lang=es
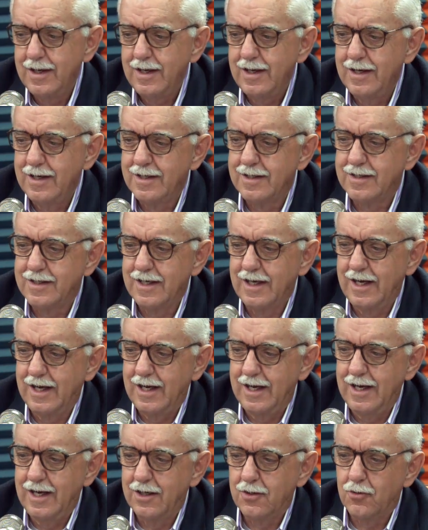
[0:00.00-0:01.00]

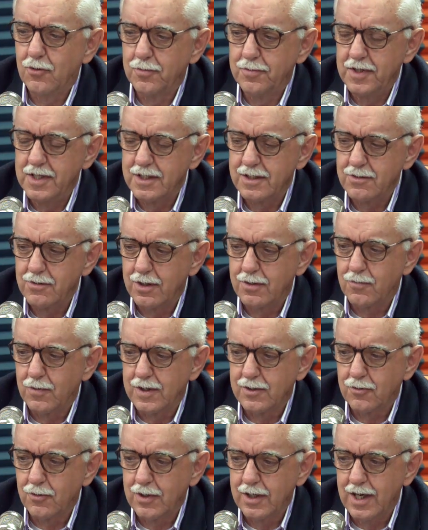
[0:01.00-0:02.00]
entre el gobierno
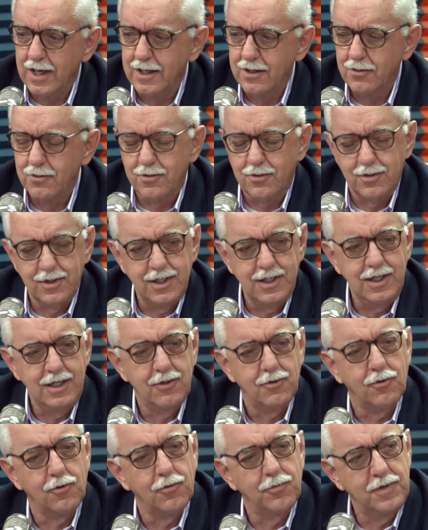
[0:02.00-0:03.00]
ecuatoriano y
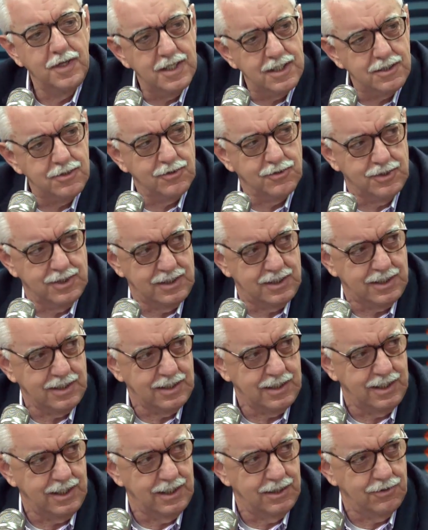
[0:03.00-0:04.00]
gobiernos
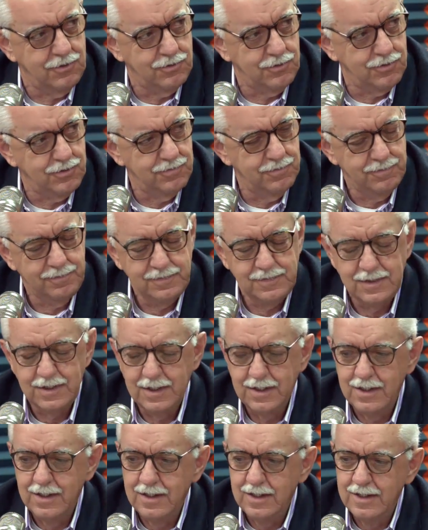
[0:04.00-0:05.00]
extranjeros.
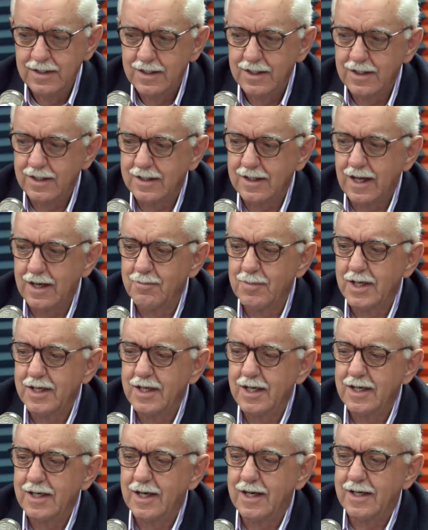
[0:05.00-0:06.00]
De tal
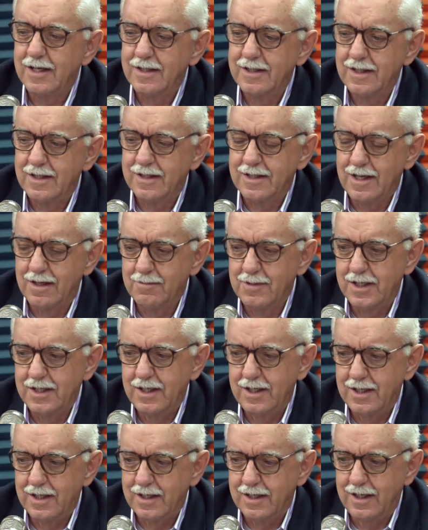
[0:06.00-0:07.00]
manera, de tal
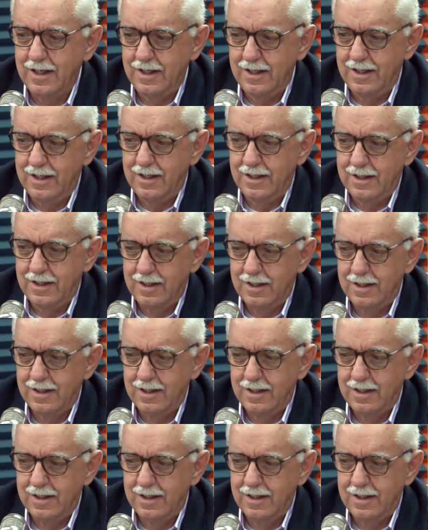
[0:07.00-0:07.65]
manera que